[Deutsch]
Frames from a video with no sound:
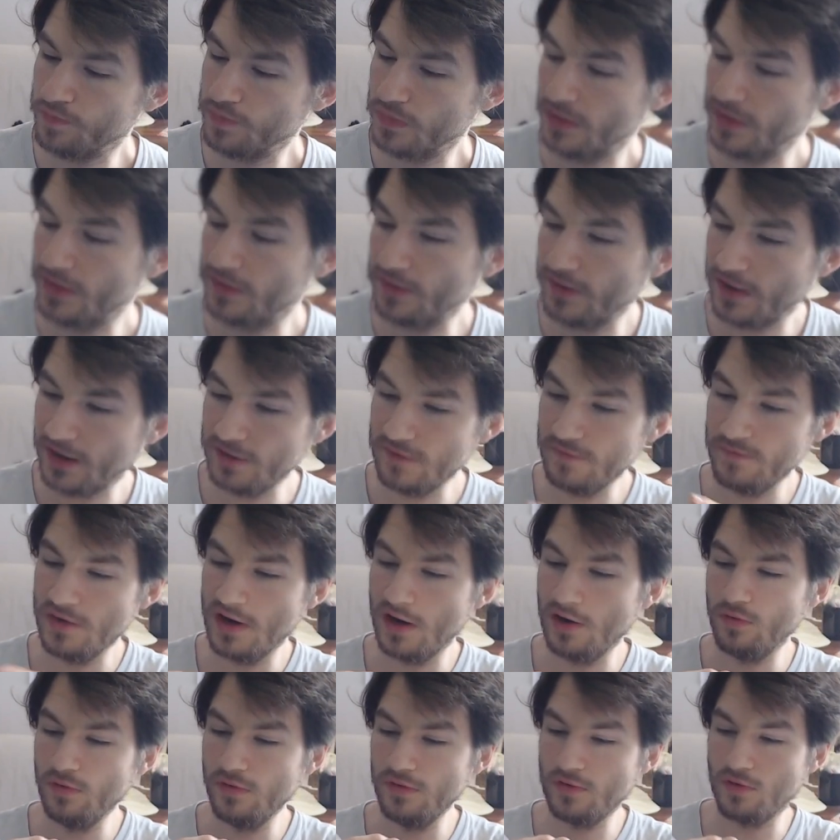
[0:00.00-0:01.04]
Jetzt kann ich
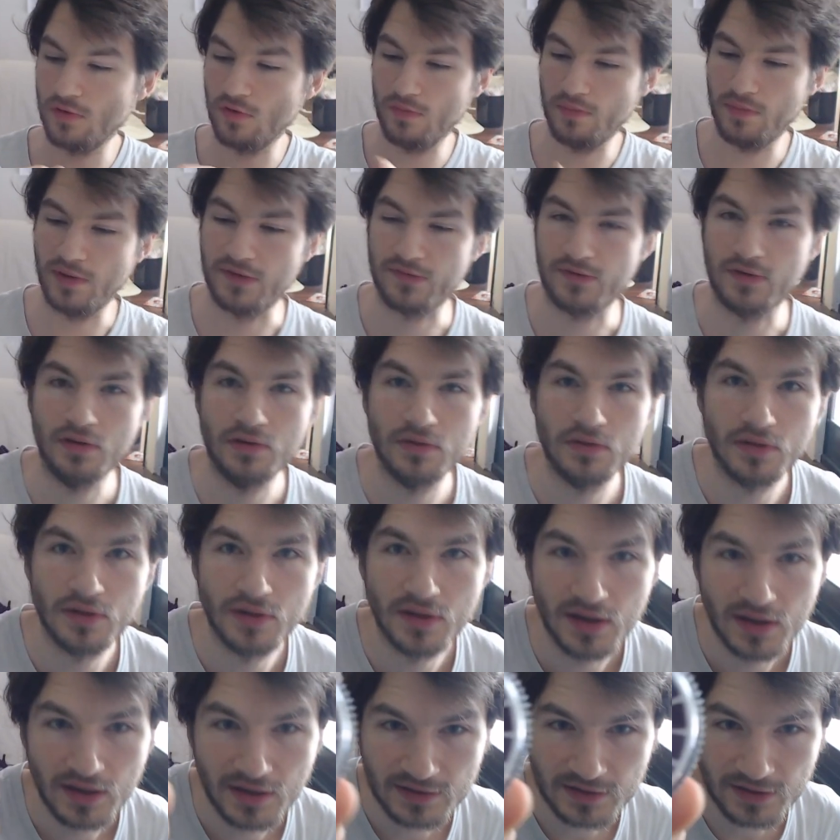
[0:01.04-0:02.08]
wieder durchgucken besser.
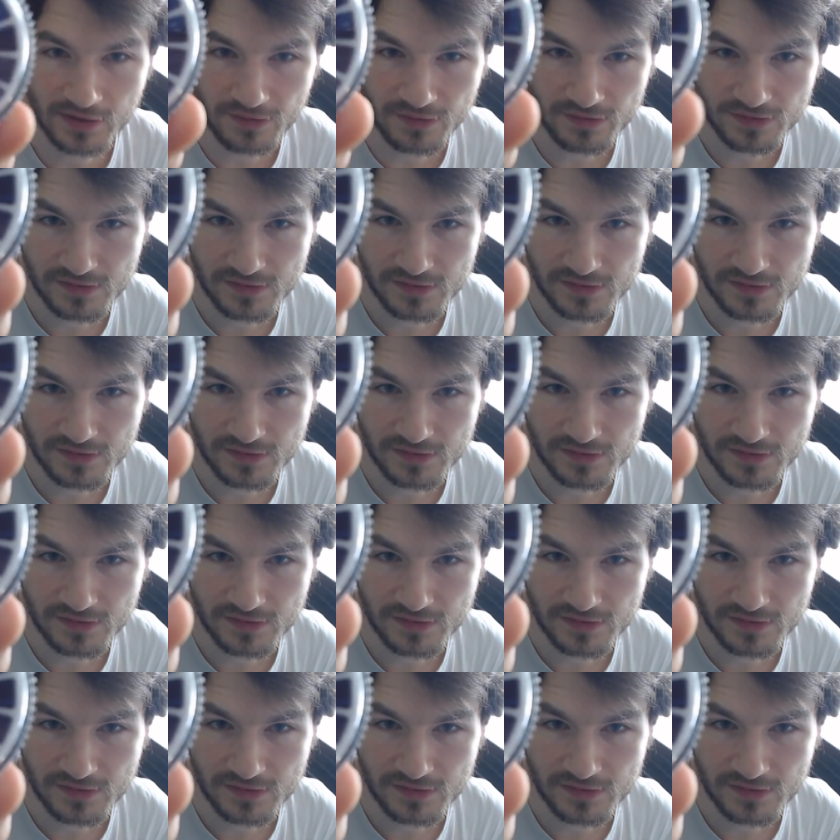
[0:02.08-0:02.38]
Das ist die